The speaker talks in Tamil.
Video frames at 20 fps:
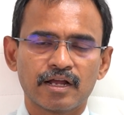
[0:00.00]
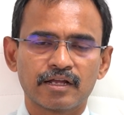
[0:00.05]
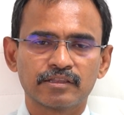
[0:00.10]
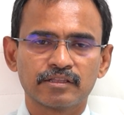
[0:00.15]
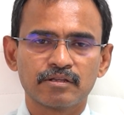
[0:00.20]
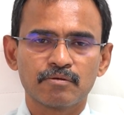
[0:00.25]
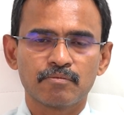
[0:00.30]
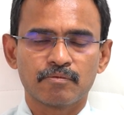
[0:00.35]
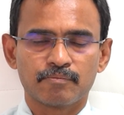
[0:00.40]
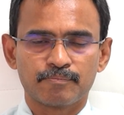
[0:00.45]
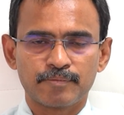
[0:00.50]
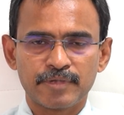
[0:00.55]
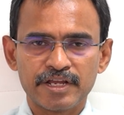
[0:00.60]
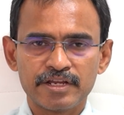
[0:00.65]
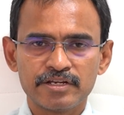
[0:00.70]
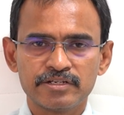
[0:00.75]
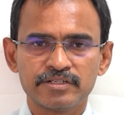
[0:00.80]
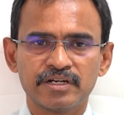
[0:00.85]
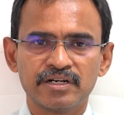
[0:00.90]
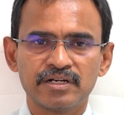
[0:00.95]
அந்த
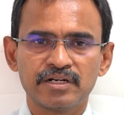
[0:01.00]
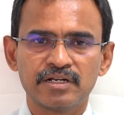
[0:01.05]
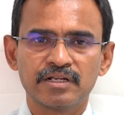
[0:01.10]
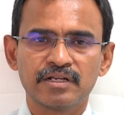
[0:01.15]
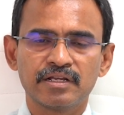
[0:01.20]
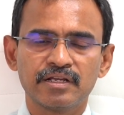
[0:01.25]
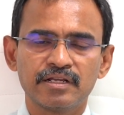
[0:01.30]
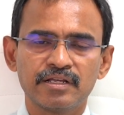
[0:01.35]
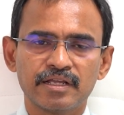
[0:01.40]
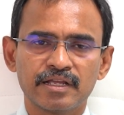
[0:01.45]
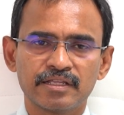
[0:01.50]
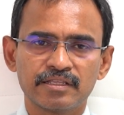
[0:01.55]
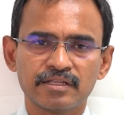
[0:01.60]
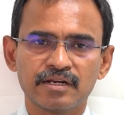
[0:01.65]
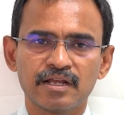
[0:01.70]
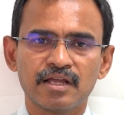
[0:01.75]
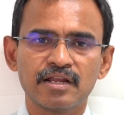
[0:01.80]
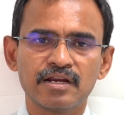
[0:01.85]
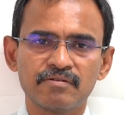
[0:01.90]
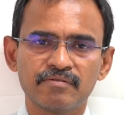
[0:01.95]
பேஷண்ட்டுக்கு
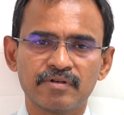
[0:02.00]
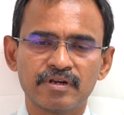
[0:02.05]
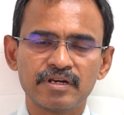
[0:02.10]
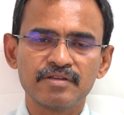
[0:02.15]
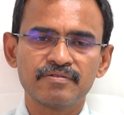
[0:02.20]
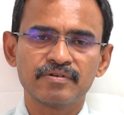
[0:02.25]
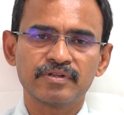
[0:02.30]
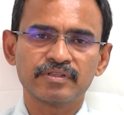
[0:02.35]
எதனால் வலி